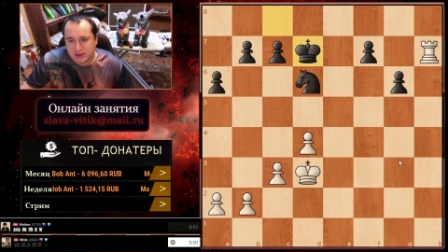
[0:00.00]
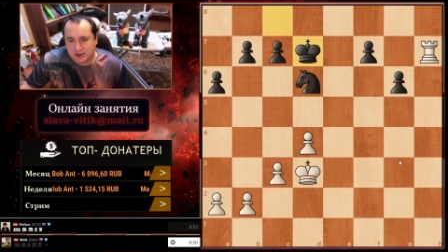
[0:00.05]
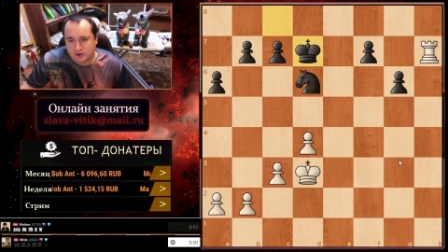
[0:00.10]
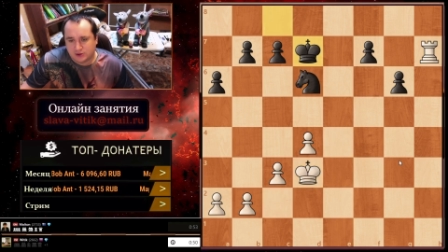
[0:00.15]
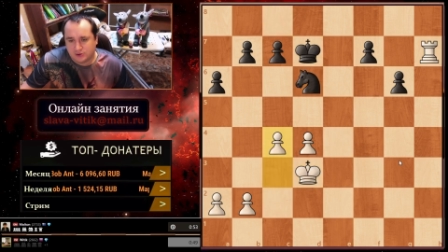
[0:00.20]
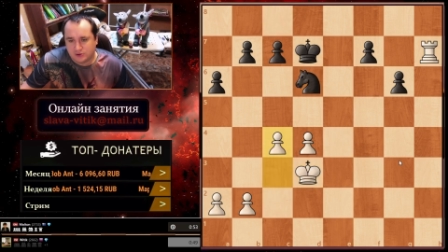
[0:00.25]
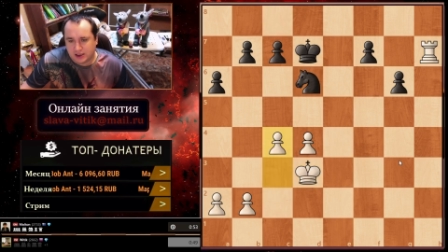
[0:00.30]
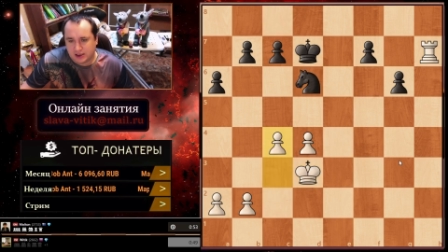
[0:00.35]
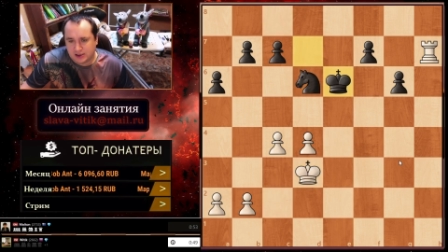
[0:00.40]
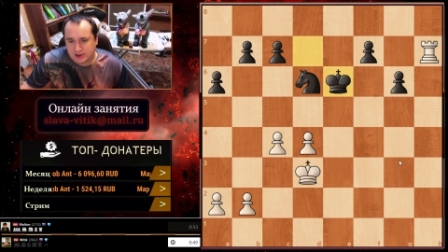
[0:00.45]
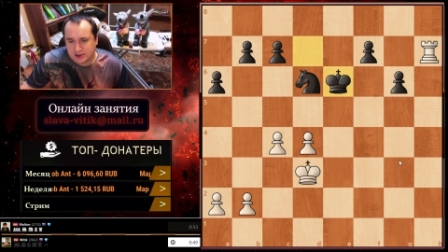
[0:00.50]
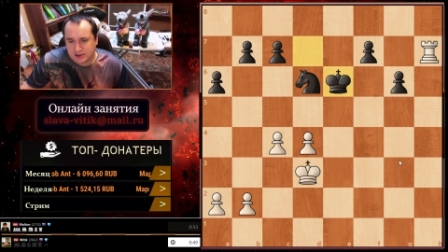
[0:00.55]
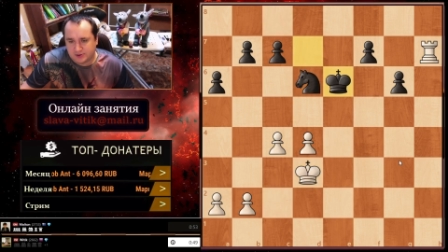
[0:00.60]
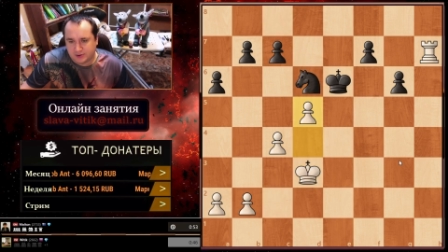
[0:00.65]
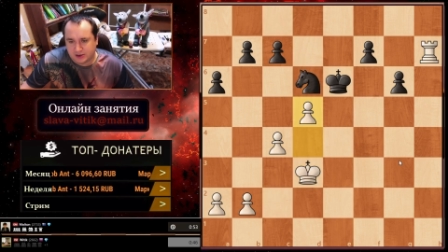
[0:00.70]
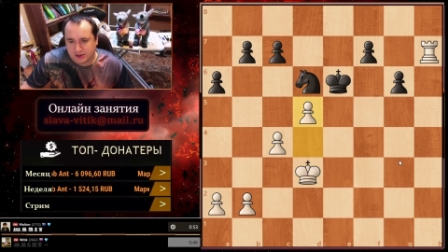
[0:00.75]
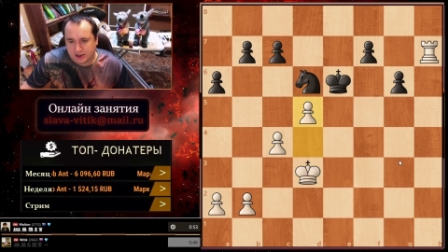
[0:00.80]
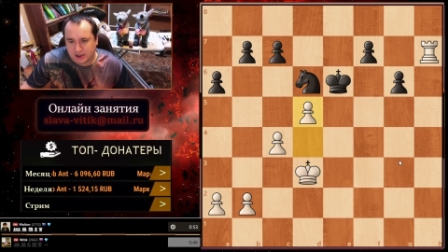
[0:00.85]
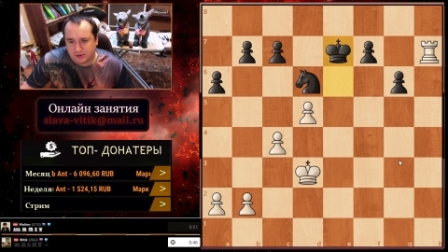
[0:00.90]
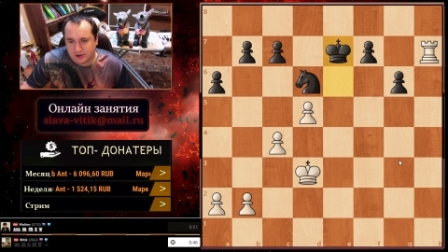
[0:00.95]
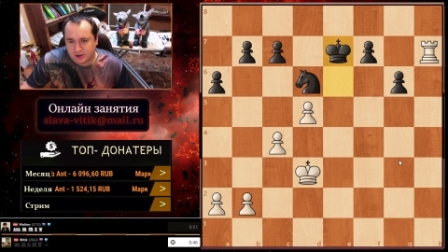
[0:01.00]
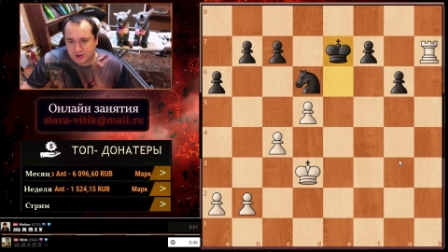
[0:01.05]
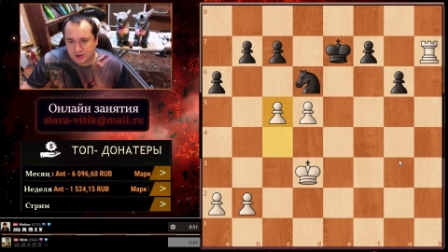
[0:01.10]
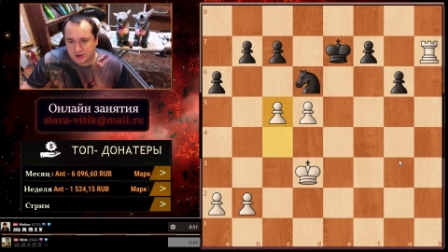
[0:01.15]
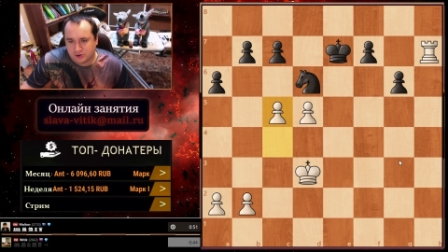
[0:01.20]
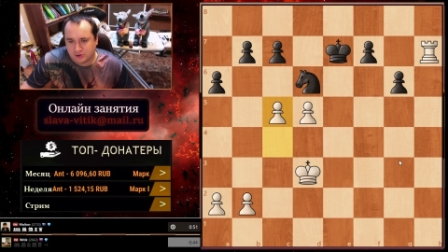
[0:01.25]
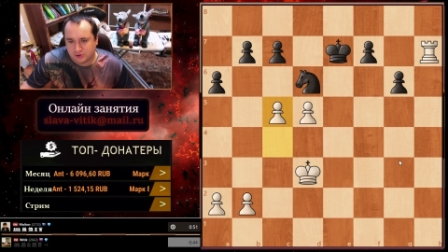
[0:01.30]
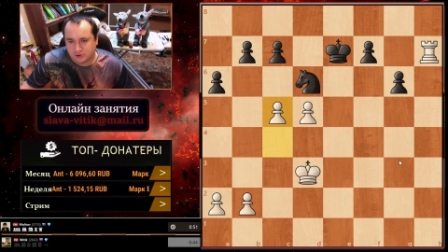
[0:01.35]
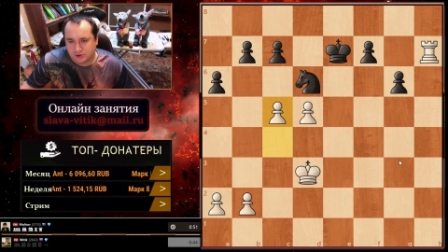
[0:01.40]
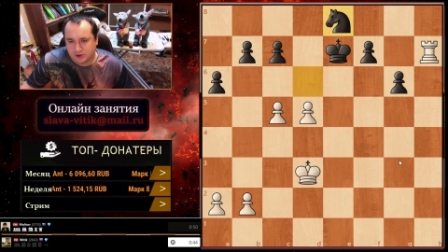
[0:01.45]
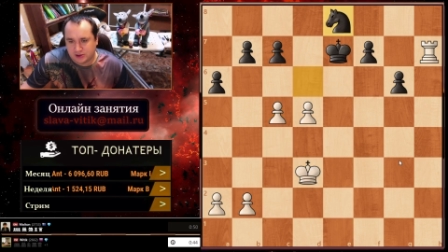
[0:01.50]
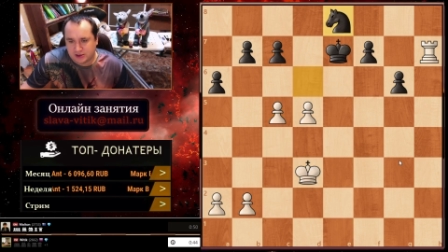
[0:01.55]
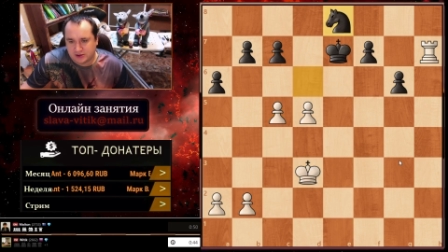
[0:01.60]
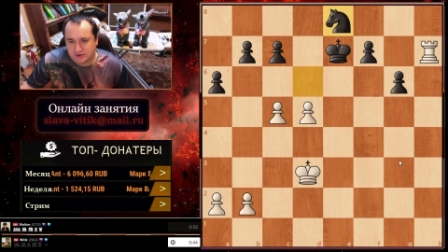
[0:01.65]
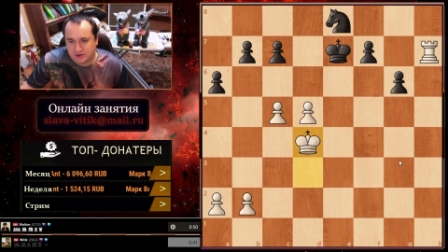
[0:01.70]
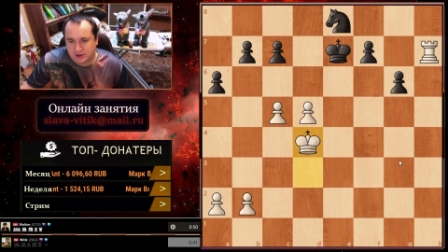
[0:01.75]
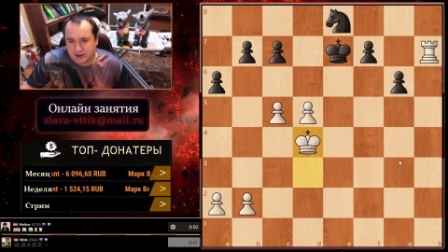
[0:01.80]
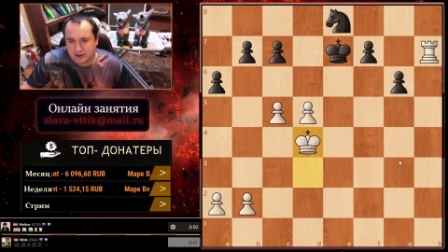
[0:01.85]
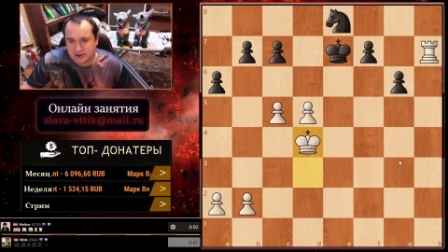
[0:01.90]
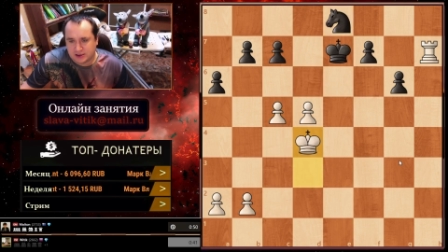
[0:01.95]
Ну, я не испытал больших трудностей
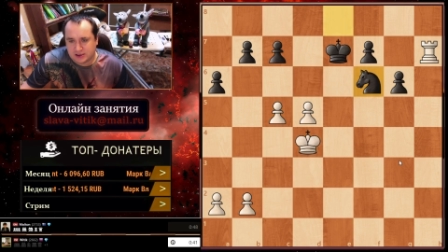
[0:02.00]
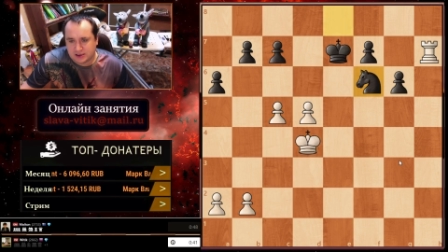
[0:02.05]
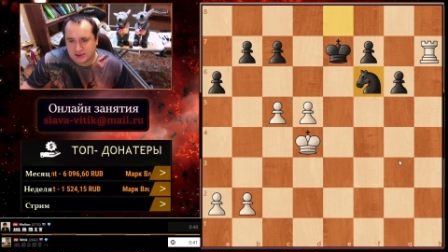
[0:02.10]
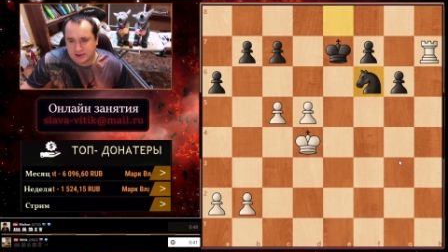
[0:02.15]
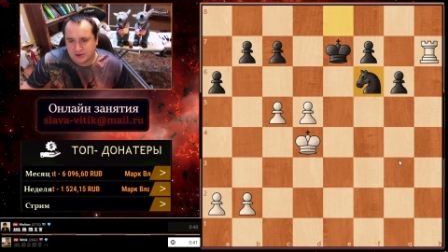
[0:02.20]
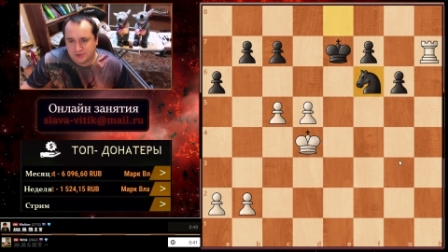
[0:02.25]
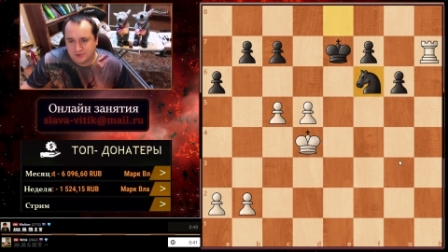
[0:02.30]
в реализации